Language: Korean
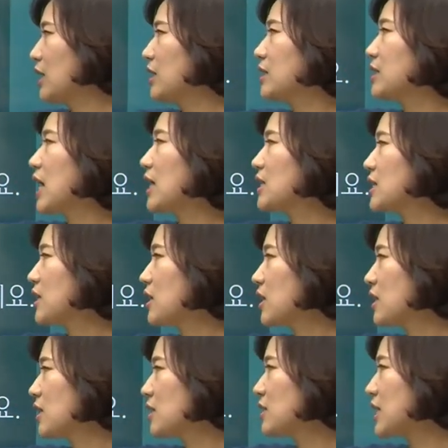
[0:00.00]

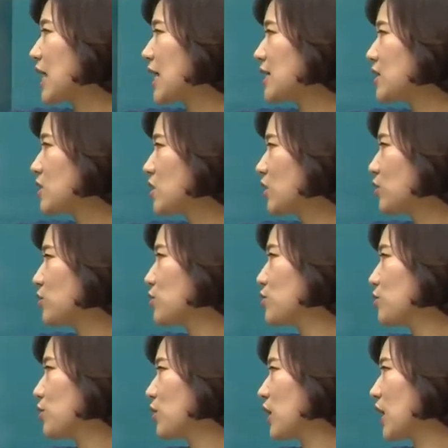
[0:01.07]
사진을 잘 찍을
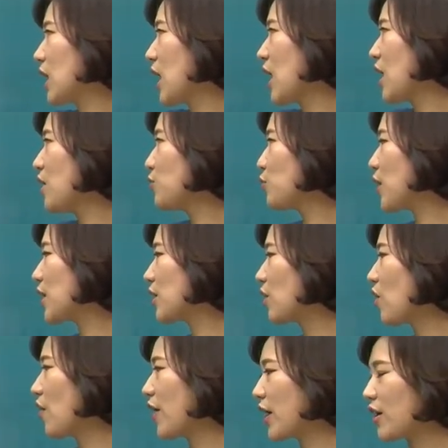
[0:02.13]
수 있게 될
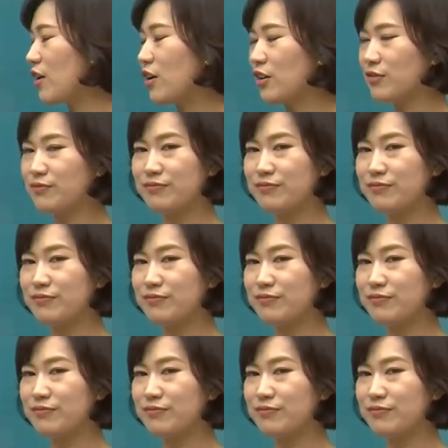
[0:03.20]
거예요.